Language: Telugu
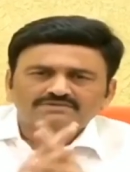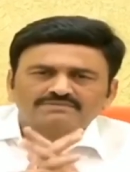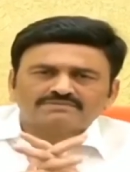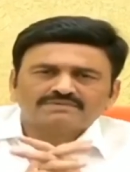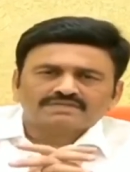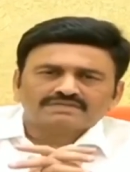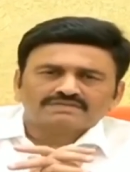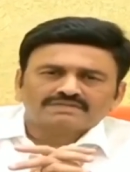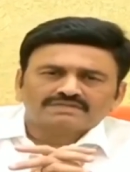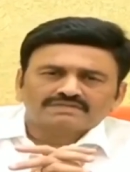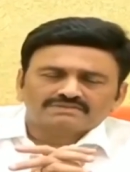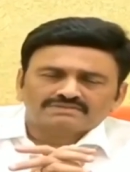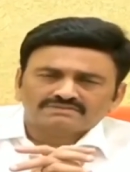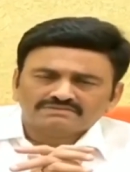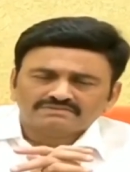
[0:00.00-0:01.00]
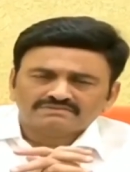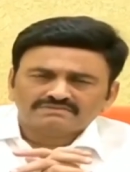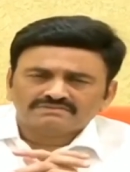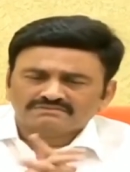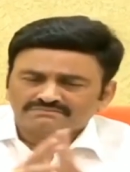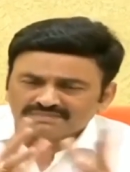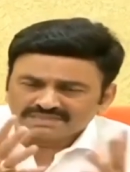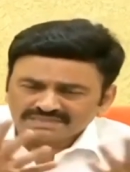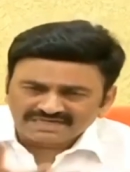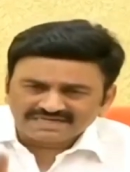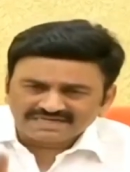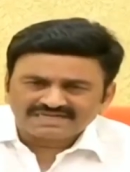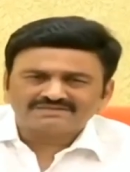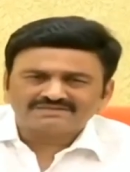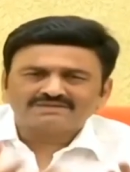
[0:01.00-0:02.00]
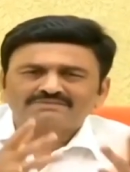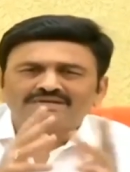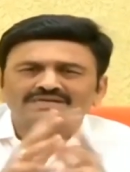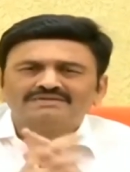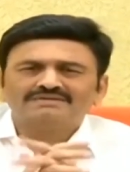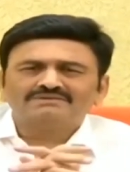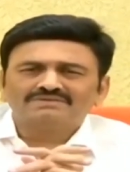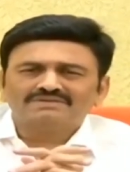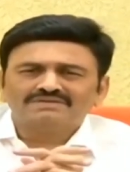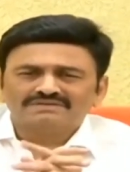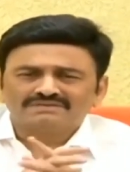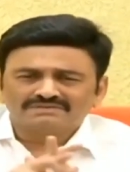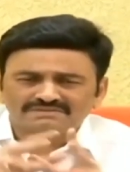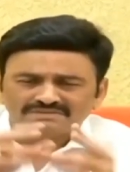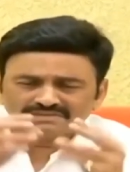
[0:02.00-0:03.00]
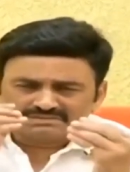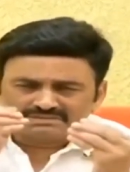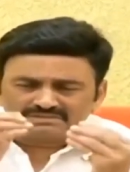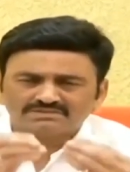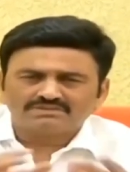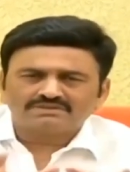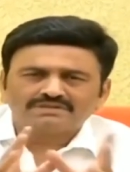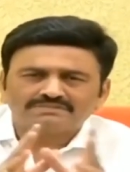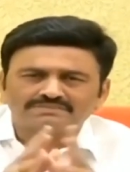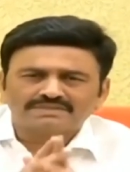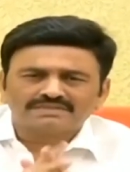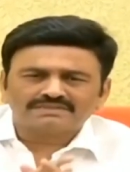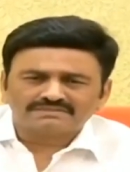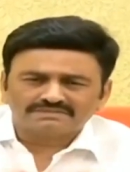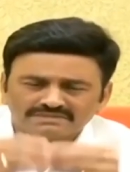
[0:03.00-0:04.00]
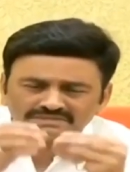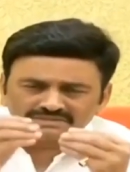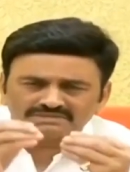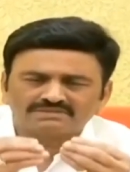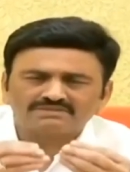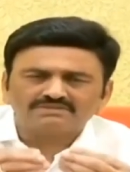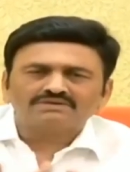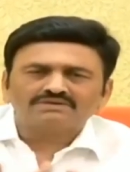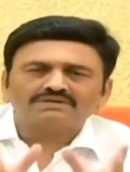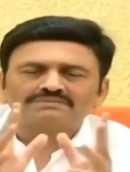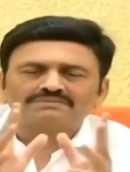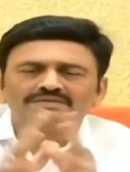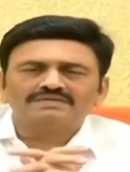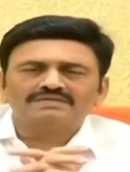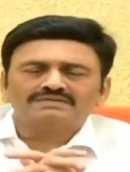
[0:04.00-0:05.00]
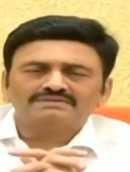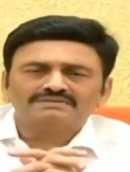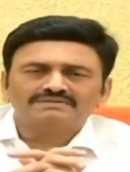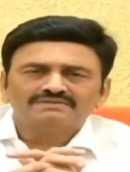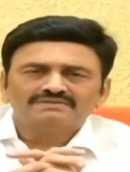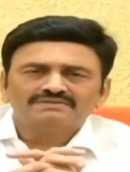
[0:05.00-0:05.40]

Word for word: ఎంతో మనకు తెలియదు బట్ అక్కడ అందరూ మాట్లాడుకుంటున్నారు దేశంలో దొంగలు పడ్డారు దేశంలో దొంగలు పడ్డారు